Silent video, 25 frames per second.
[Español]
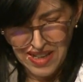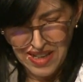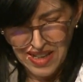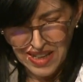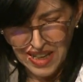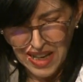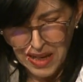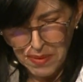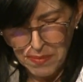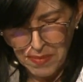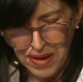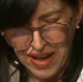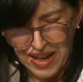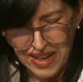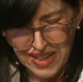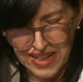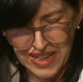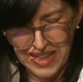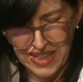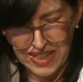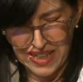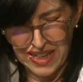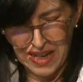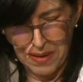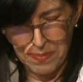¿Qué más
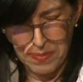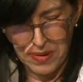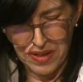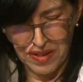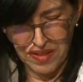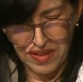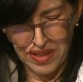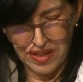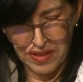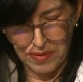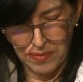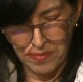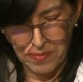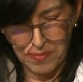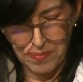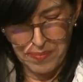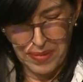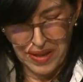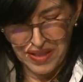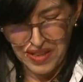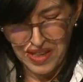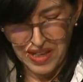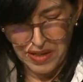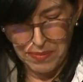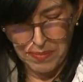quería
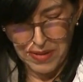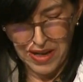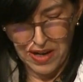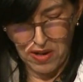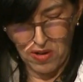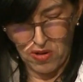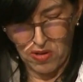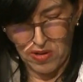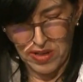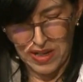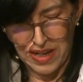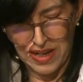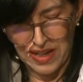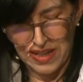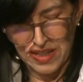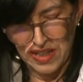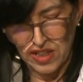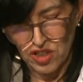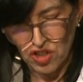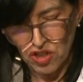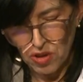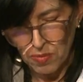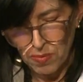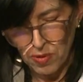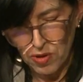pedirme ahora? Y
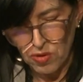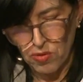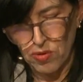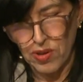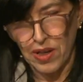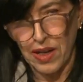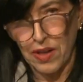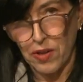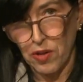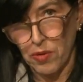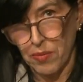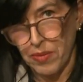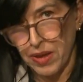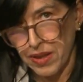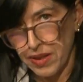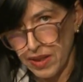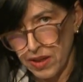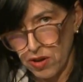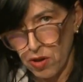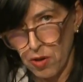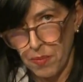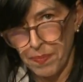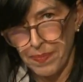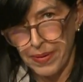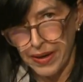yo por un lado me
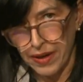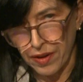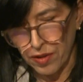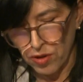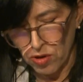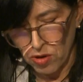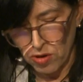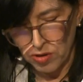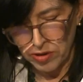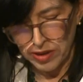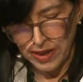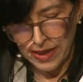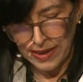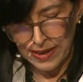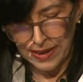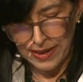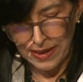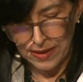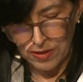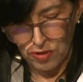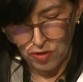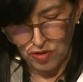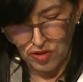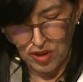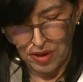digo,
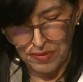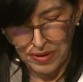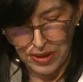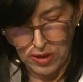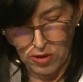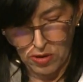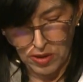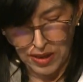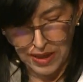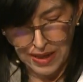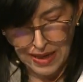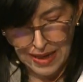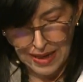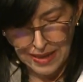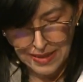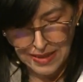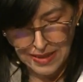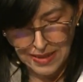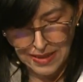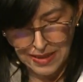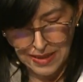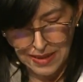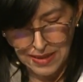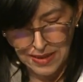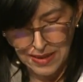perdónala, no sabe lo que
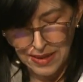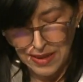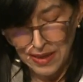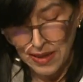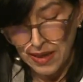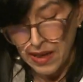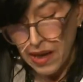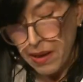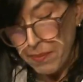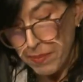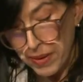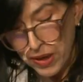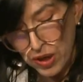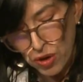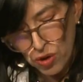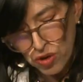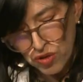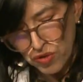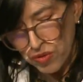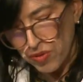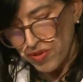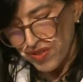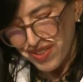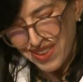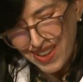hace
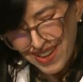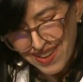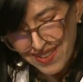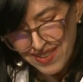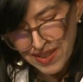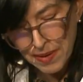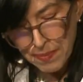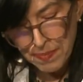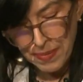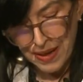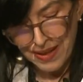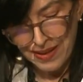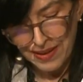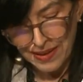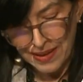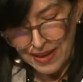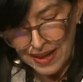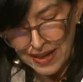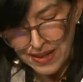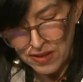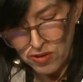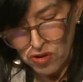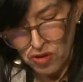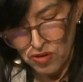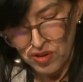pero de ese
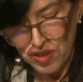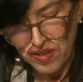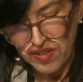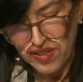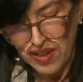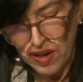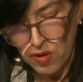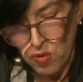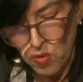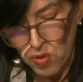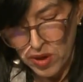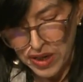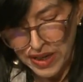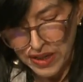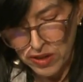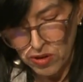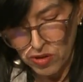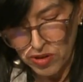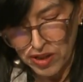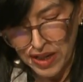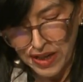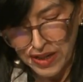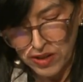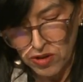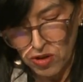pantano, de ese agujero
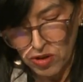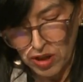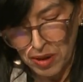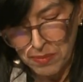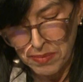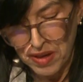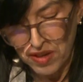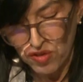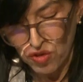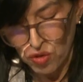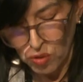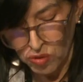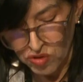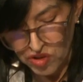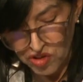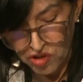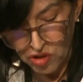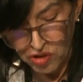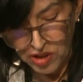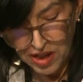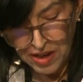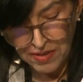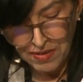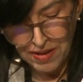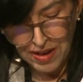negro que me
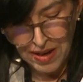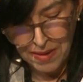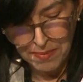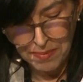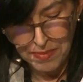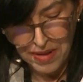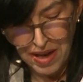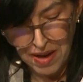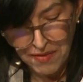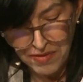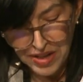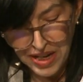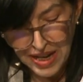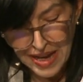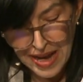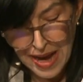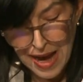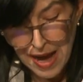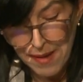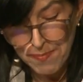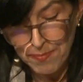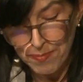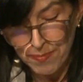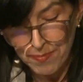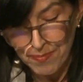succionaba, me,
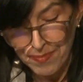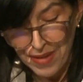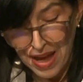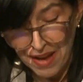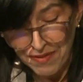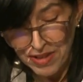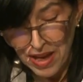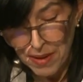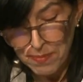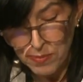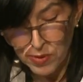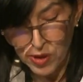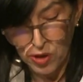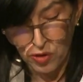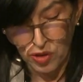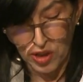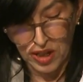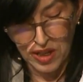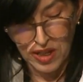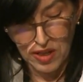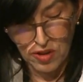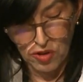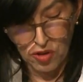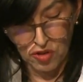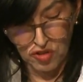había
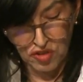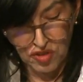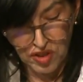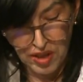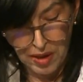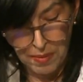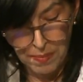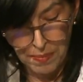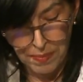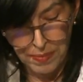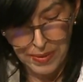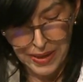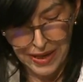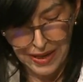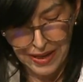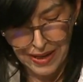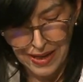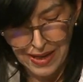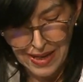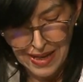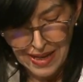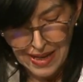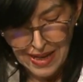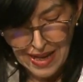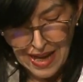protegido siempre,
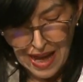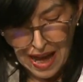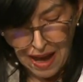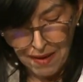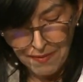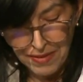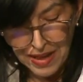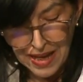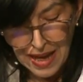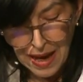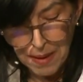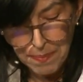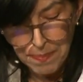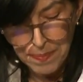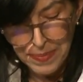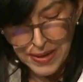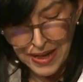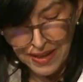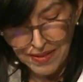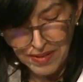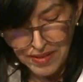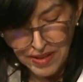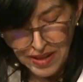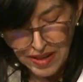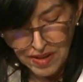había
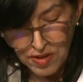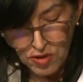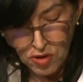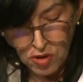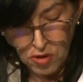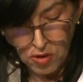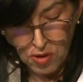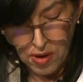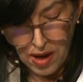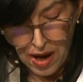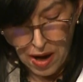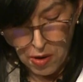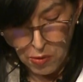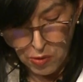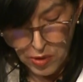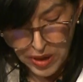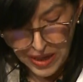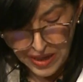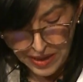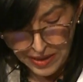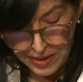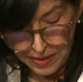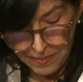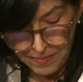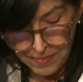aprendido a
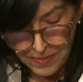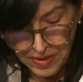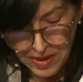huir.